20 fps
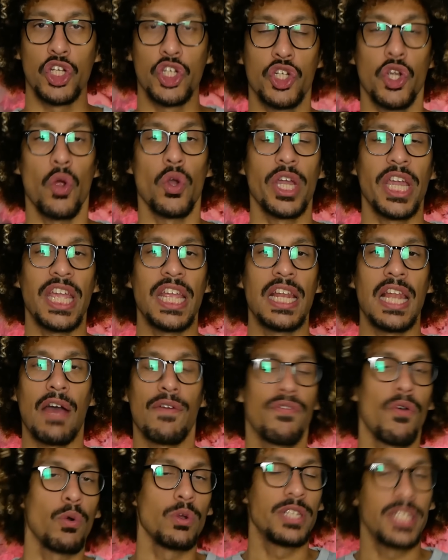Shangri la
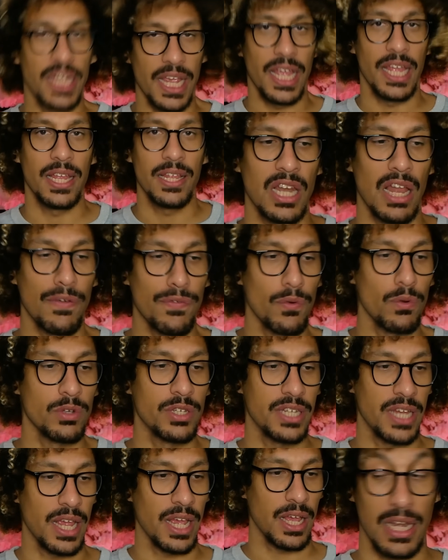frontière, la
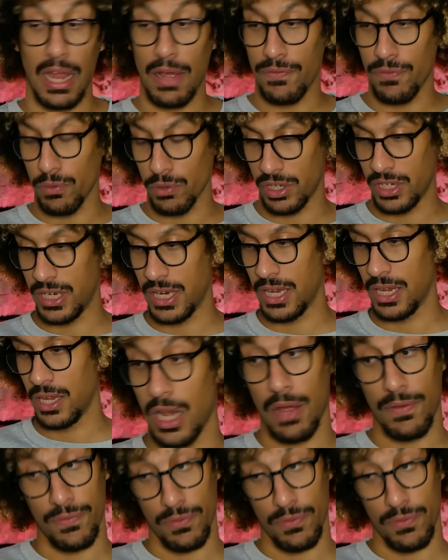frontière, la frontière, la